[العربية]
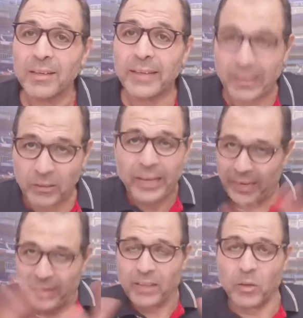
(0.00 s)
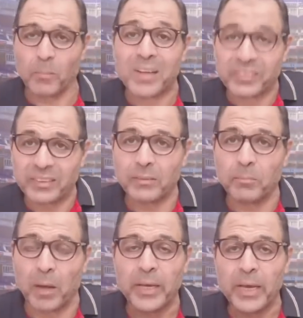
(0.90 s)
هي يعني هي مصر
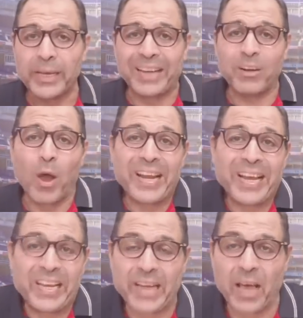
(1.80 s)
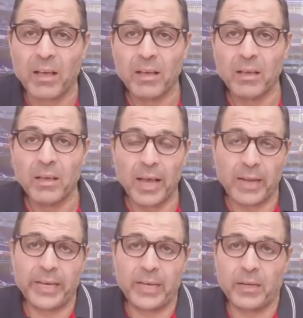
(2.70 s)
يعني هل احنا
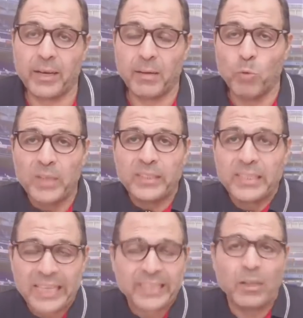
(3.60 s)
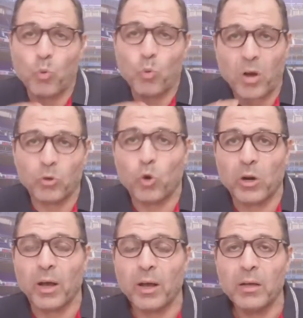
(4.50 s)
هل احنا مؤسساتنا
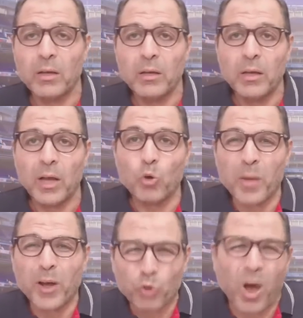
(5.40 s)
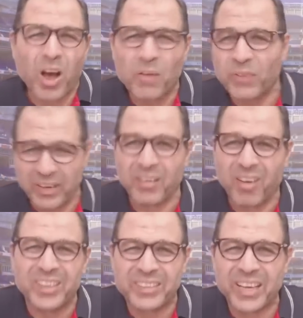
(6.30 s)
وقانوننا هنبقى ضعفاء
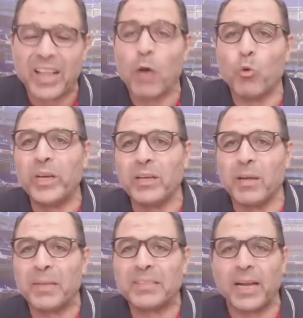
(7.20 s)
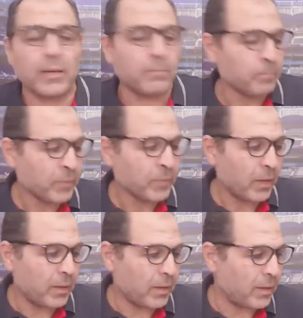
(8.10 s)
لغايه كده او احنا مثلا
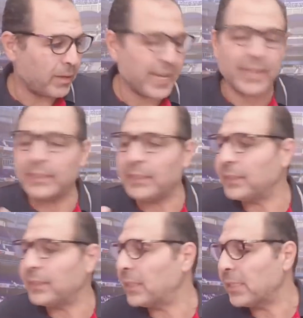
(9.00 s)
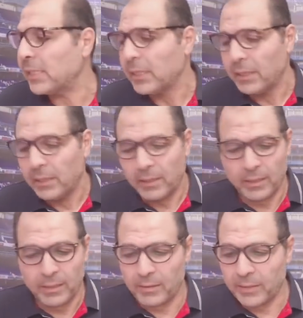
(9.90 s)
يعني
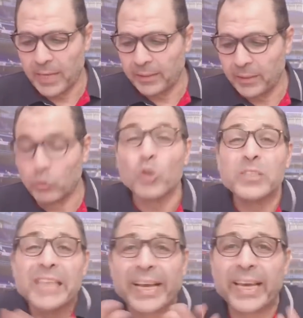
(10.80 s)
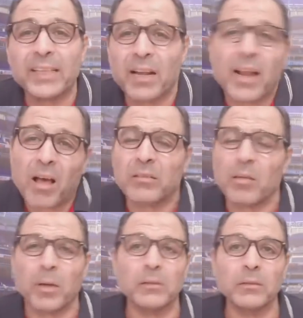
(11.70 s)
يعني سذج كده لا
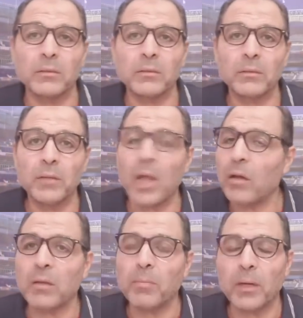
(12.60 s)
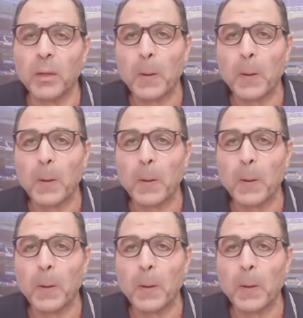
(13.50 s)
طبعا لا طبعا